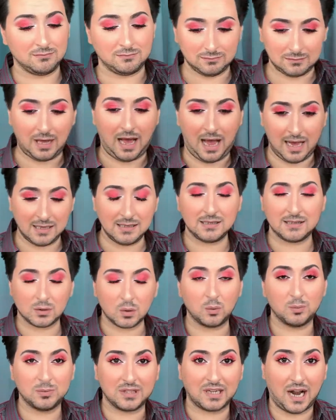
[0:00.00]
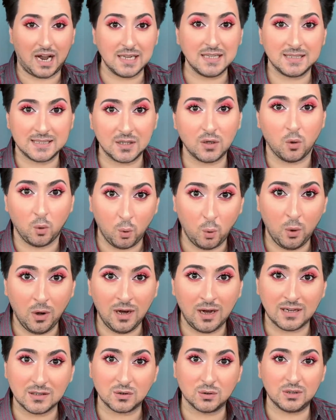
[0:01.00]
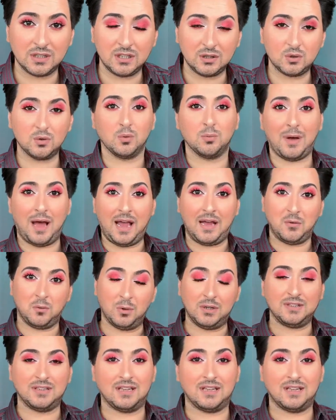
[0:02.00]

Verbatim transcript: 1, um 13 Uhr, also nicht um 1 Uhr in der